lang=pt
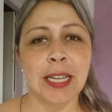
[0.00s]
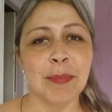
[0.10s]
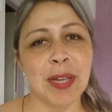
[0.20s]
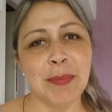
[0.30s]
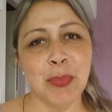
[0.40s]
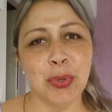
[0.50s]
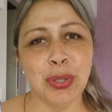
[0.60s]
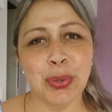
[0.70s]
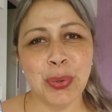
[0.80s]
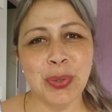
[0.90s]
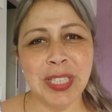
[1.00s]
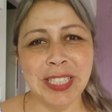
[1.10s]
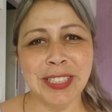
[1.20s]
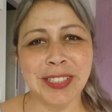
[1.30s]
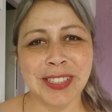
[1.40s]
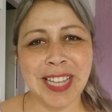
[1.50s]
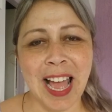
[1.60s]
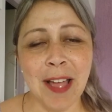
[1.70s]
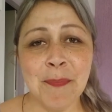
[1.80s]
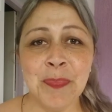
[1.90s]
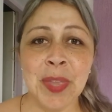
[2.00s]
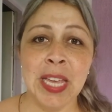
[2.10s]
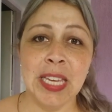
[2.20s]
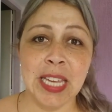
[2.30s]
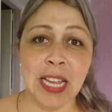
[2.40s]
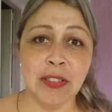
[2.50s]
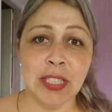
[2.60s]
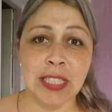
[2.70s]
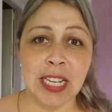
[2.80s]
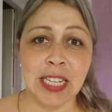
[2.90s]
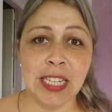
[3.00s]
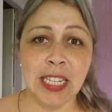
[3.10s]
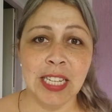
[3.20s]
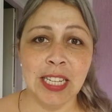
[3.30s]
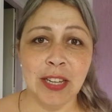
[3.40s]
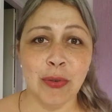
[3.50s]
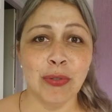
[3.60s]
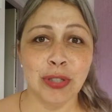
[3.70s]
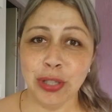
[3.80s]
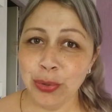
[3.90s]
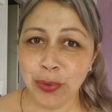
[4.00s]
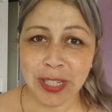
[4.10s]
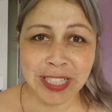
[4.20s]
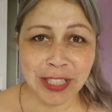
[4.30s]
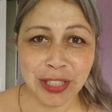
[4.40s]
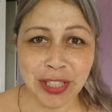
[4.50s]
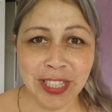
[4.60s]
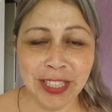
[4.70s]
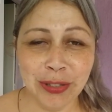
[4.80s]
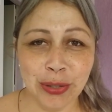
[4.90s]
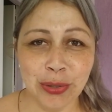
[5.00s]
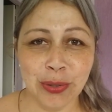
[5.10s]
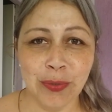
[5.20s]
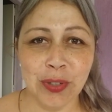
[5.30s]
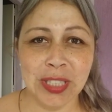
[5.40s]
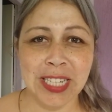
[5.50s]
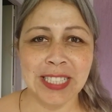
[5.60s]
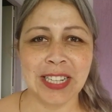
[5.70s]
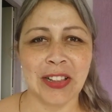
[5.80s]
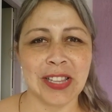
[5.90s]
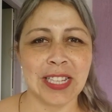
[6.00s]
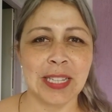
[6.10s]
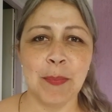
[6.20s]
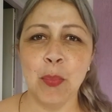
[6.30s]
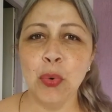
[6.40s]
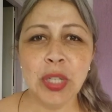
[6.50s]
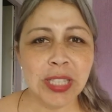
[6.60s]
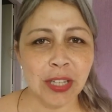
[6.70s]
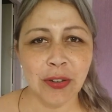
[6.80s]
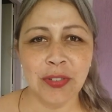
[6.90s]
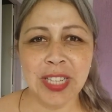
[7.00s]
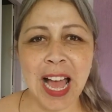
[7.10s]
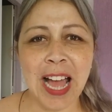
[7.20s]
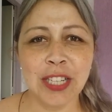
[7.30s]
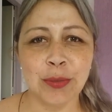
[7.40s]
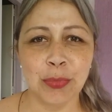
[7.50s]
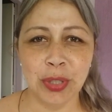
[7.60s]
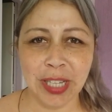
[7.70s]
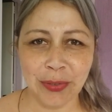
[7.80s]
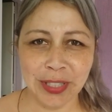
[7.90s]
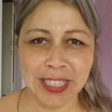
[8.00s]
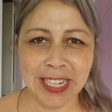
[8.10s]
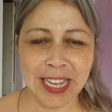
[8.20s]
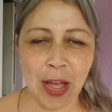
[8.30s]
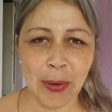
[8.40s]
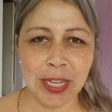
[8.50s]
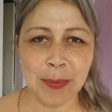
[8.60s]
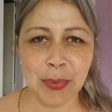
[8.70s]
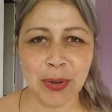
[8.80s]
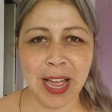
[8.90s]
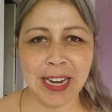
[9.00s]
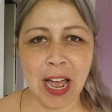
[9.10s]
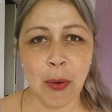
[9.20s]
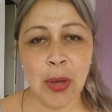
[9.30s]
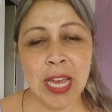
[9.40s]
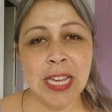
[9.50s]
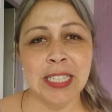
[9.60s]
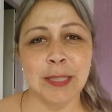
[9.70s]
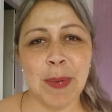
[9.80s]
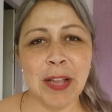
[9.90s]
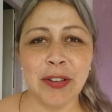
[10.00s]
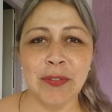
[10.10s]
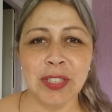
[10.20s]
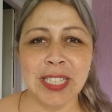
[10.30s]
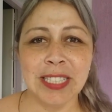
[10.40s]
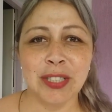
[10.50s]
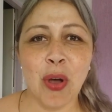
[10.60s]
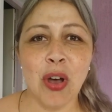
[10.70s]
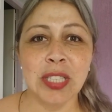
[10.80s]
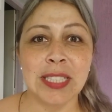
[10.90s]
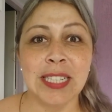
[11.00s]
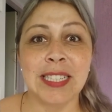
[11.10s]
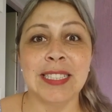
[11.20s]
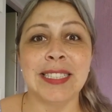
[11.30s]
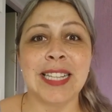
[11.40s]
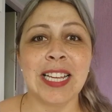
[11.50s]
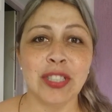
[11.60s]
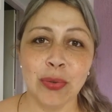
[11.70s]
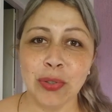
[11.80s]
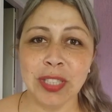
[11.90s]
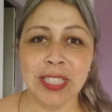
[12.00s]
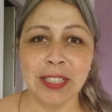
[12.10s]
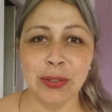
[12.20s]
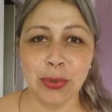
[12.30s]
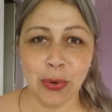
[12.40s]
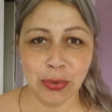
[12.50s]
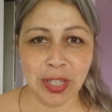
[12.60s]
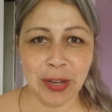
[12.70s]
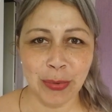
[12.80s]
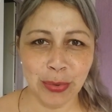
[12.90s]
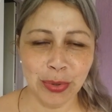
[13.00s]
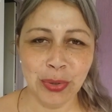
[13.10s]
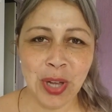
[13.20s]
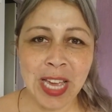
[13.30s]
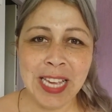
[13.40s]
também muito com isso, tá? E quero dizer que eu continuo aqui este ano junto com vocês, quero trazer muita novidade, muita coisa legal aqui para o canal. Espero que vocês gostem, que estejam gostando do conteúdo